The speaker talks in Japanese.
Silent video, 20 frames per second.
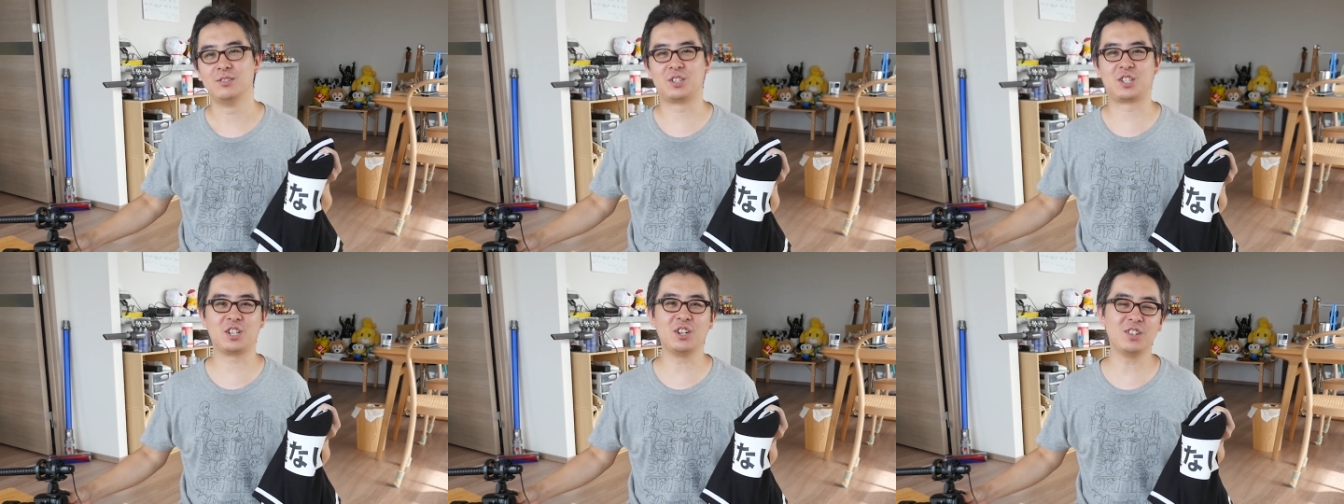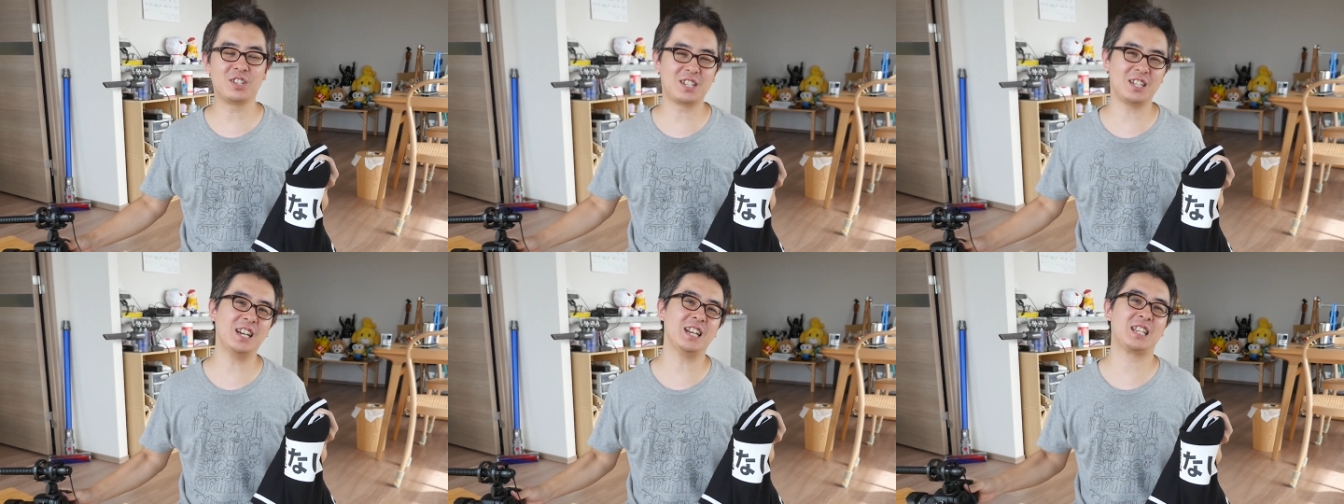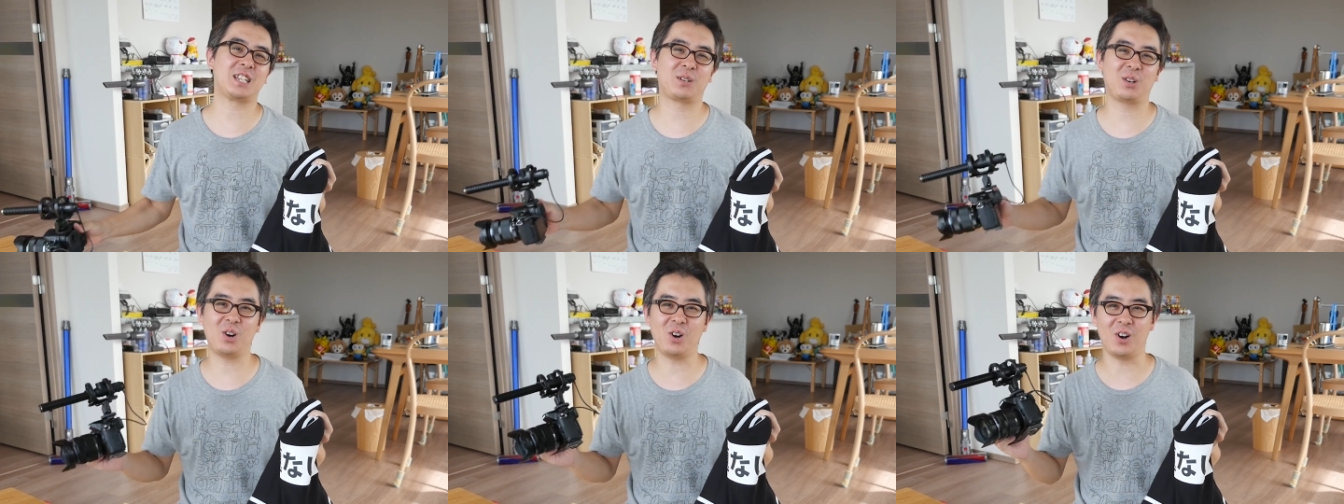うちの
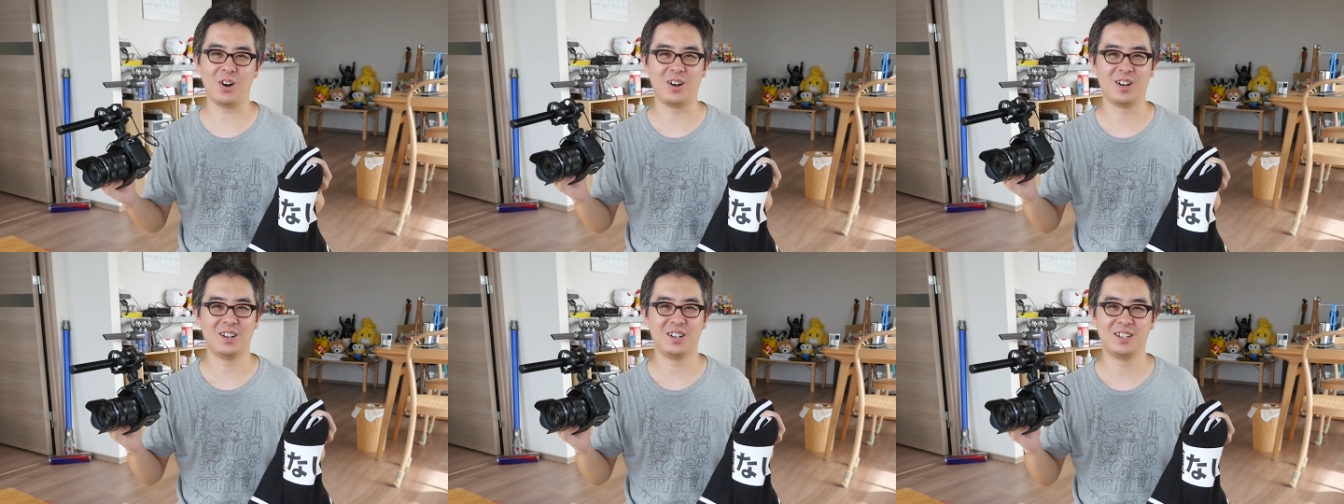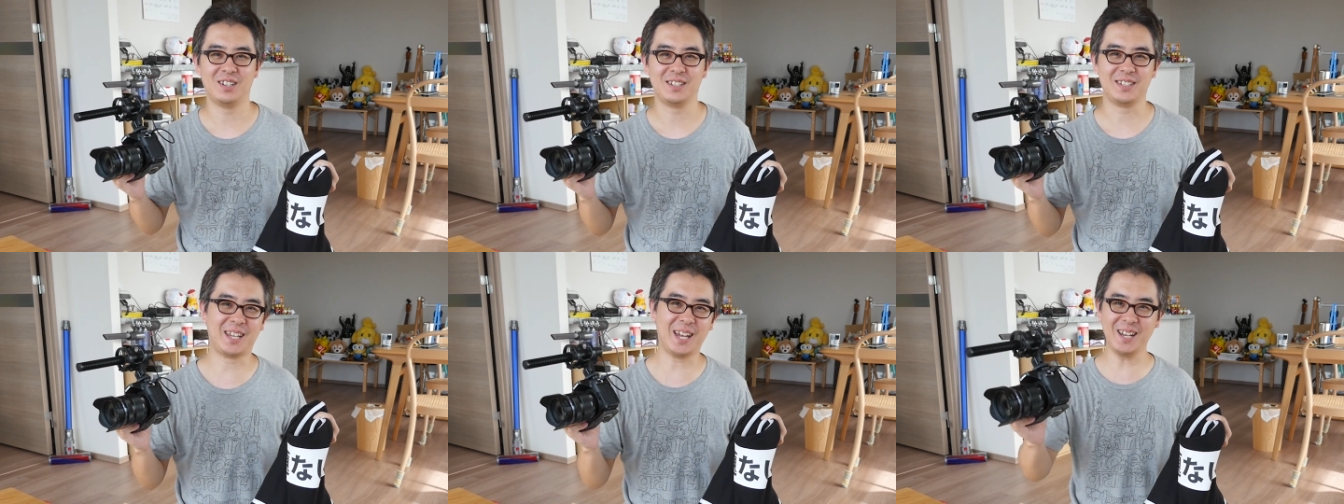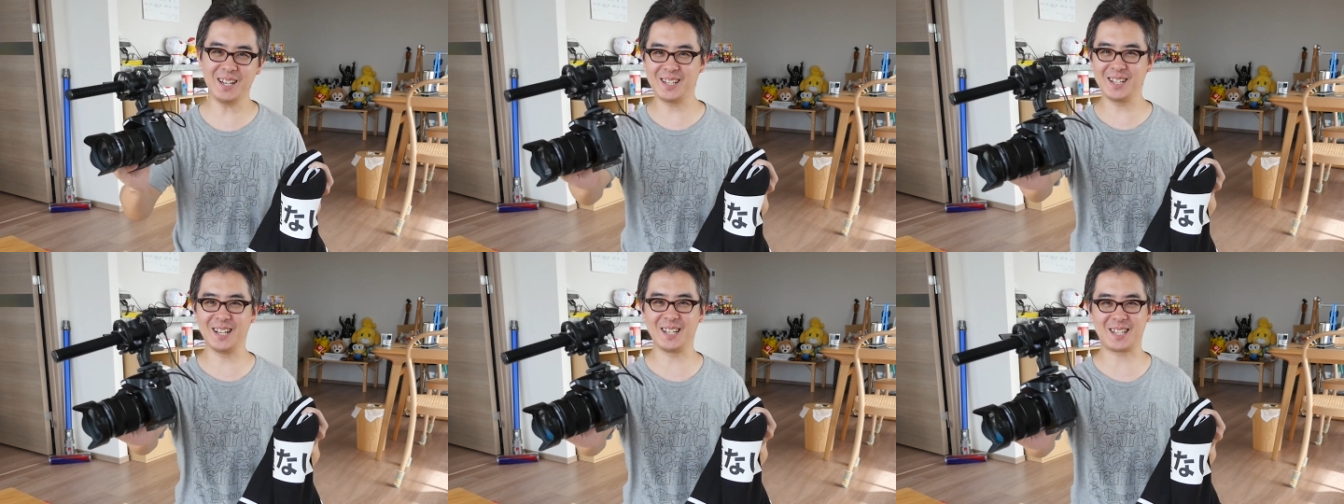GHO
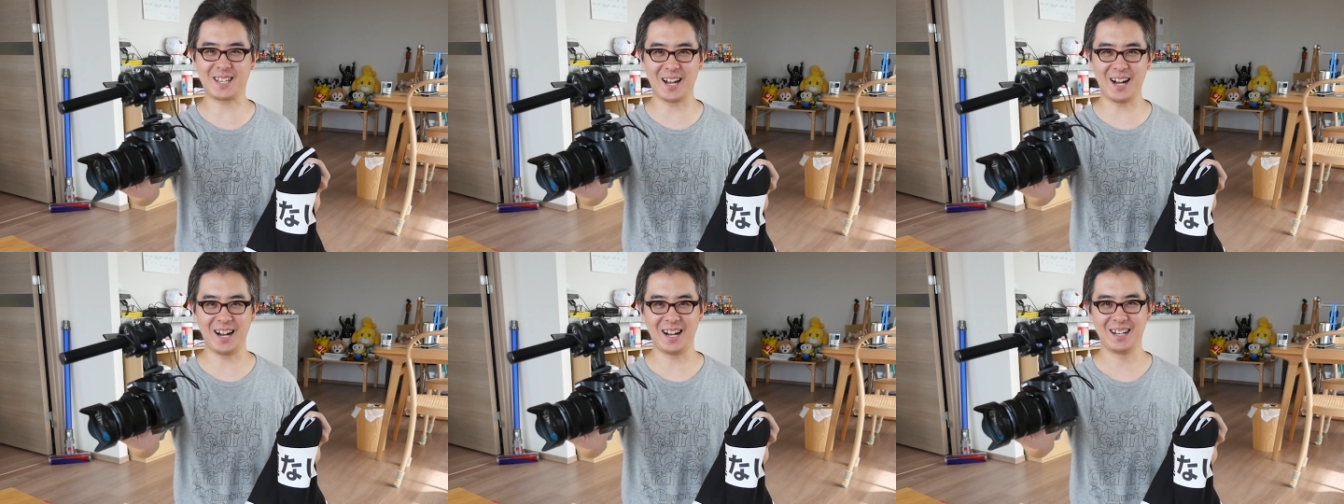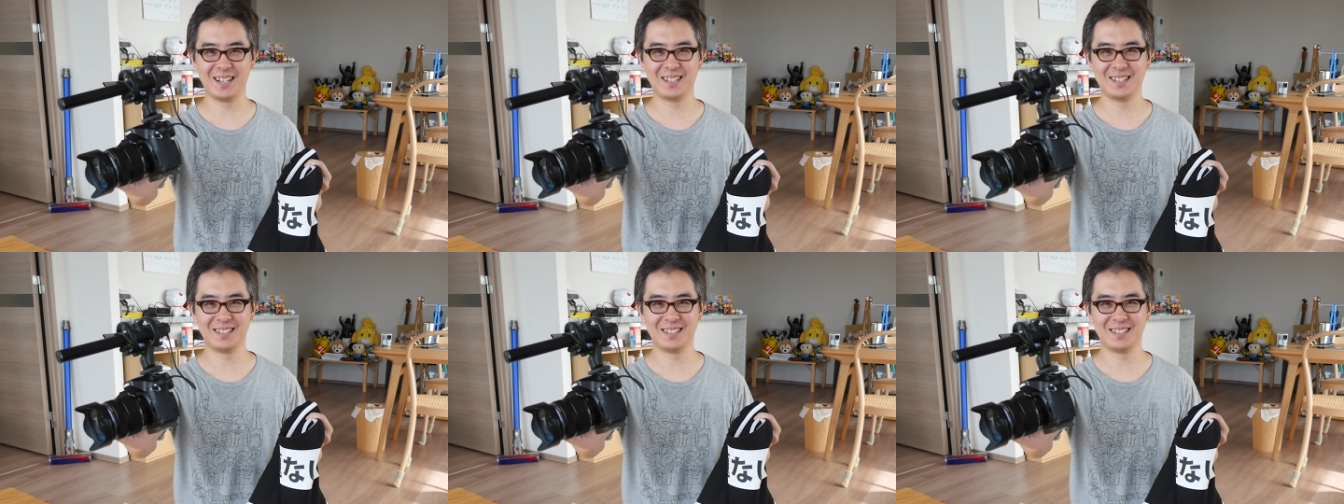元気でした